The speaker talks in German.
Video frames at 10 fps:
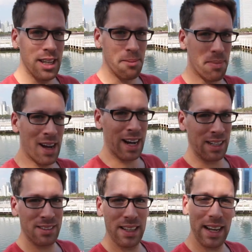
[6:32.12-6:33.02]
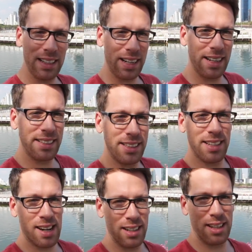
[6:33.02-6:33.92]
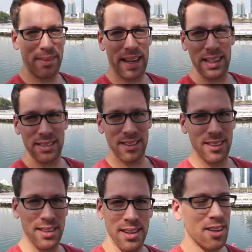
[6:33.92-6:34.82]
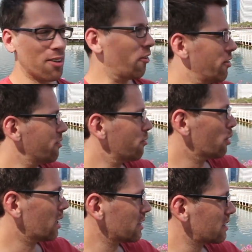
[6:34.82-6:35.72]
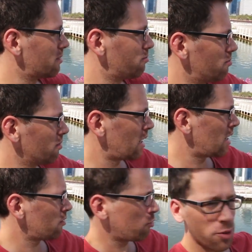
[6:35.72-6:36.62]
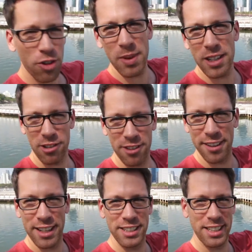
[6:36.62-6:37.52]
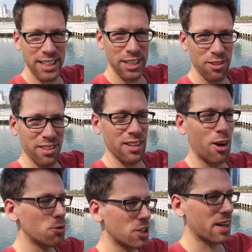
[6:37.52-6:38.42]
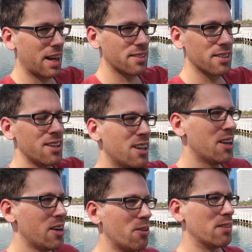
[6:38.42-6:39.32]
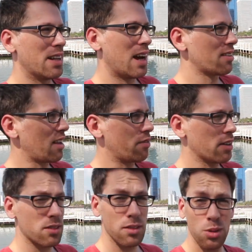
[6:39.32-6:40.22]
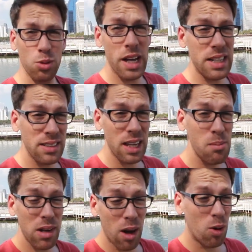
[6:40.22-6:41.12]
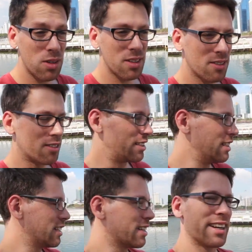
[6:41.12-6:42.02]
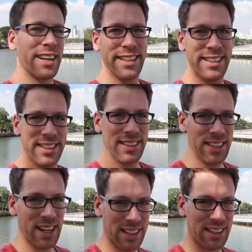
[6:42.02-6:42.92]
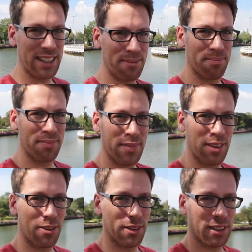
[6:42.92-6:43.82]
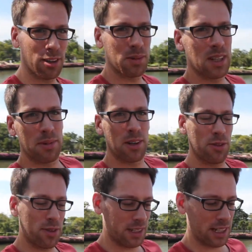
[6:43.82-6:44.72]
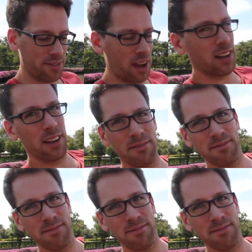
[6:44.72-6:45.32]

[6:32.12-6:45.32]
Hier im Park ist direkt richtig angenehm leise und nur na, 50 Meter ungefähr in die Richtung ist Hauptstraße. Und da ist einfach so extrem laut und hier richtig angenehm. Oh, ich glaube, ich habe ihn aus Versehen geweckt.